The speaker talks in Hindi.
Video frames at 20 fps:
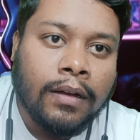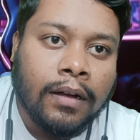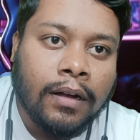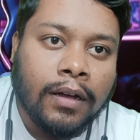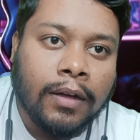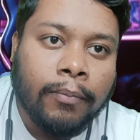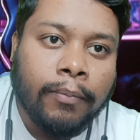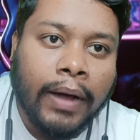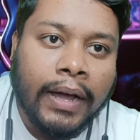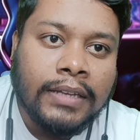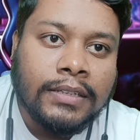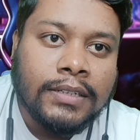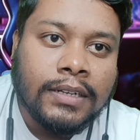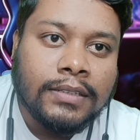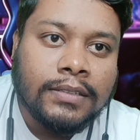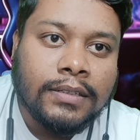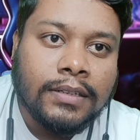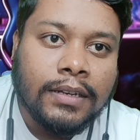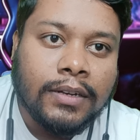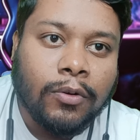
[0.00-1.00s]
अगर बाई
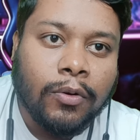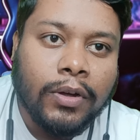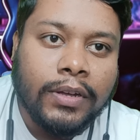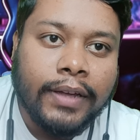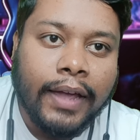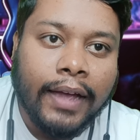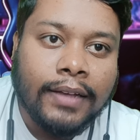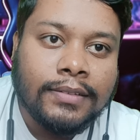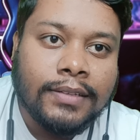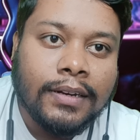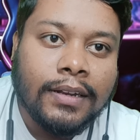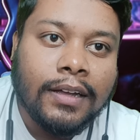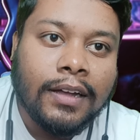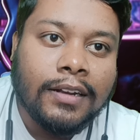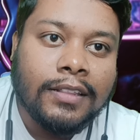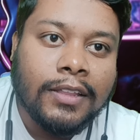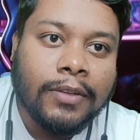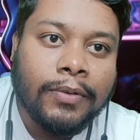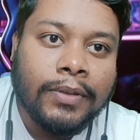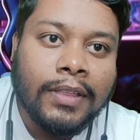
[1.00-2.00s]
चांस कोई एक्शन
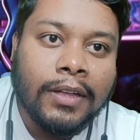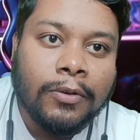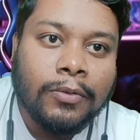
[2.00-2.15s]
करते हुए इधर